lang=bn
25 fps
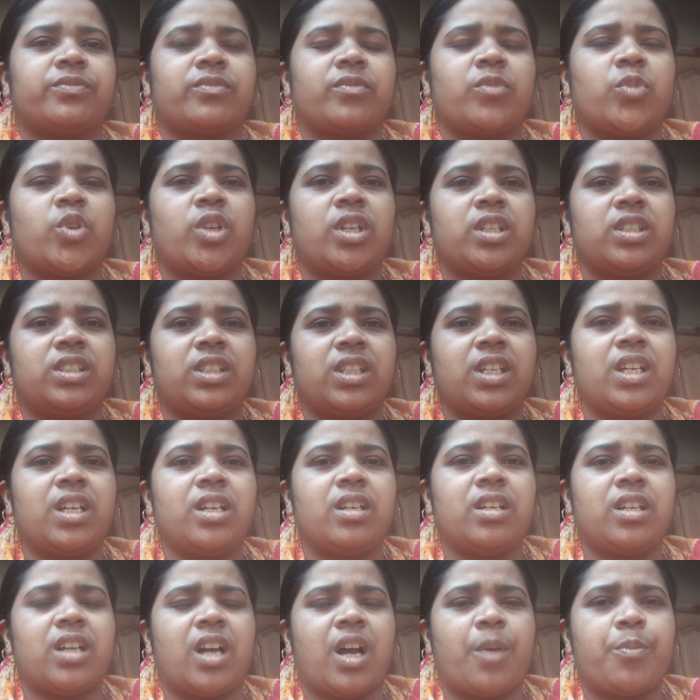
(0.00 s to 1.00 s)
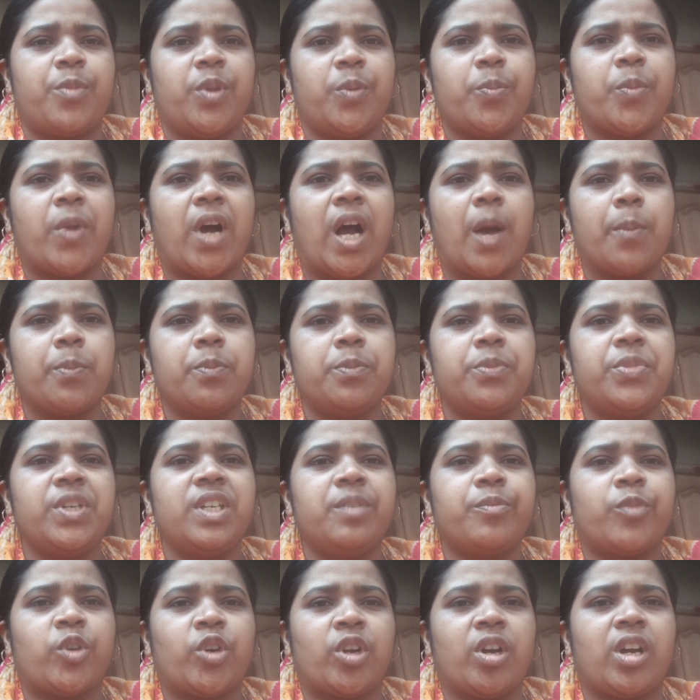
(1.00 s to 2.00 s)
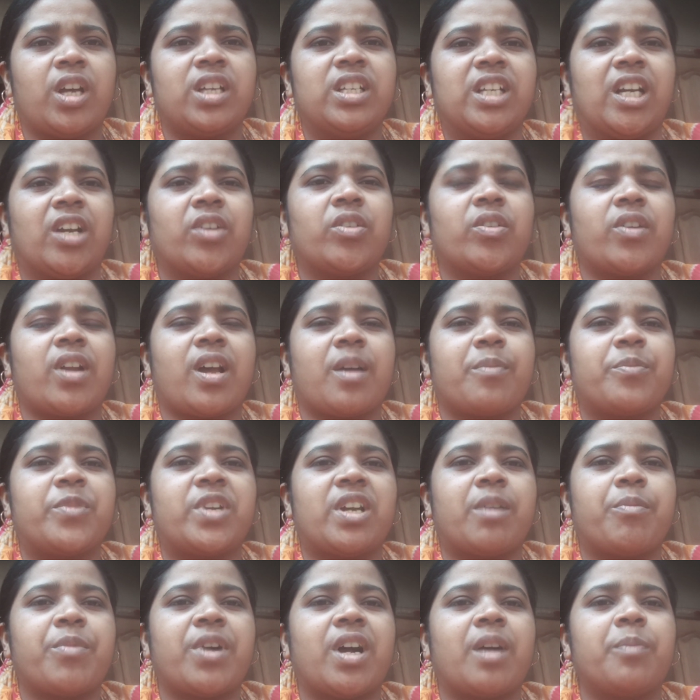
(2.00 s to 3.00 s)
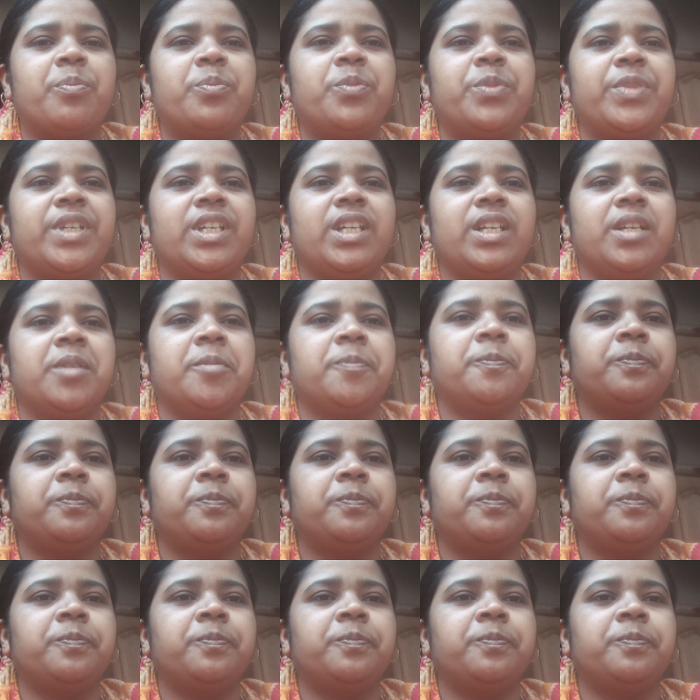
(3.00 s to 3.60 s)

বলেছে আমি মাম্পি মনে হয় যেন নামটা মাম্পি